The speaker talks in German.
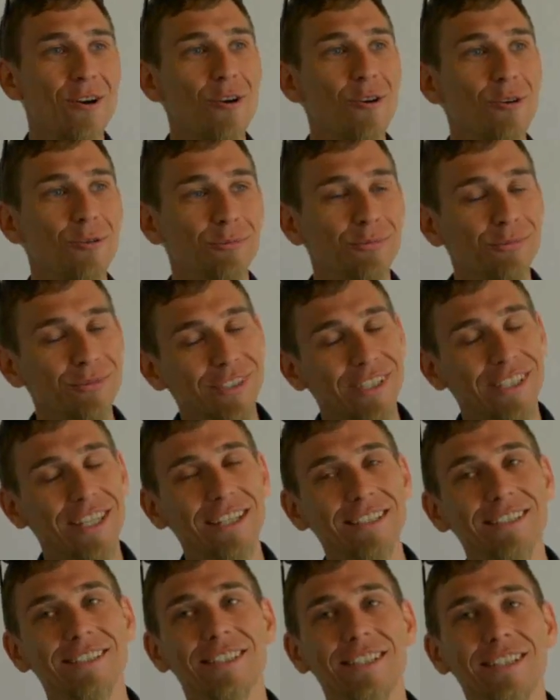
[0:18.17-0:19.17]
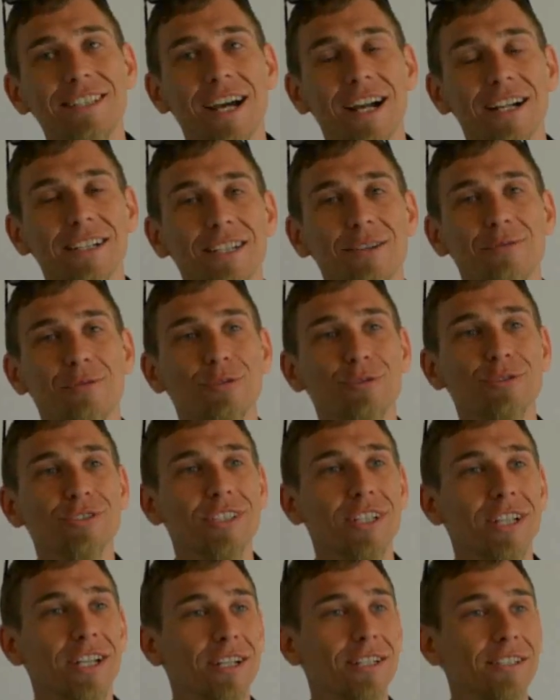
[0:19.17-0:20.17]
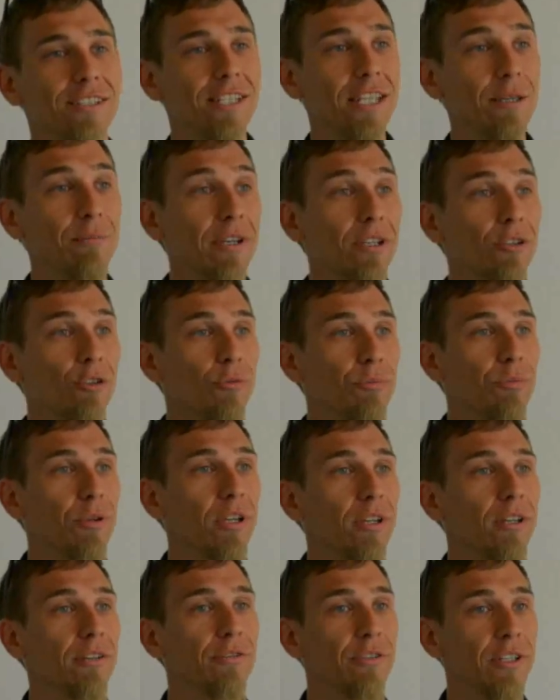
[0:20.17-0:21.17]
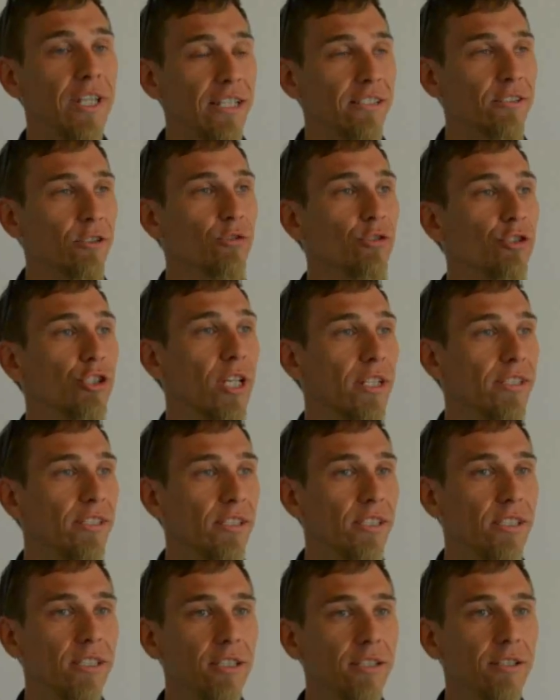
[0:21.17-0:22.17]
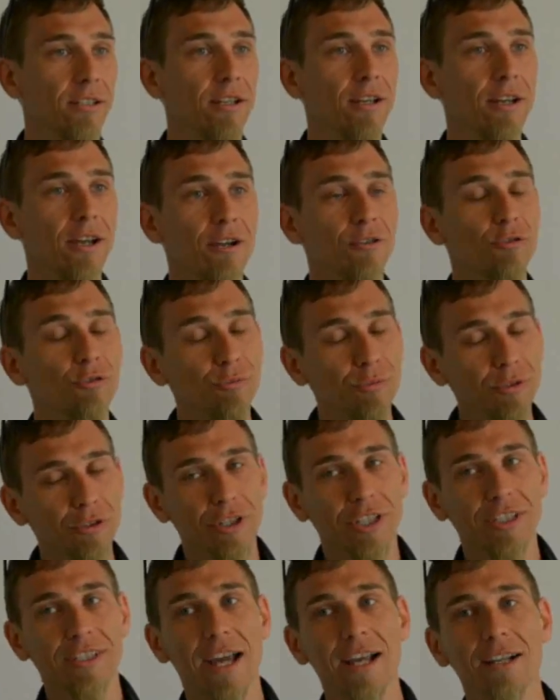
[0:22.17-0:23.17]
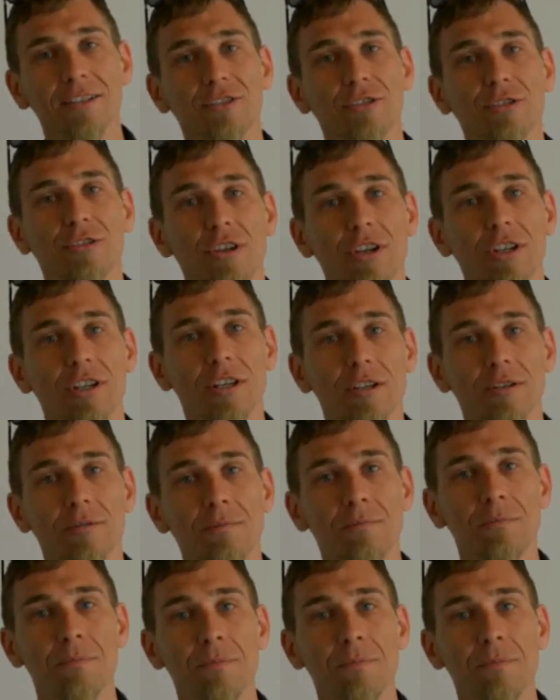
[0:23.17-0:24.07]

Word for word: um jetzt die Inhalte von unserer Themengruppe Vernetzungsstrategie gut mit euch teilen zu können.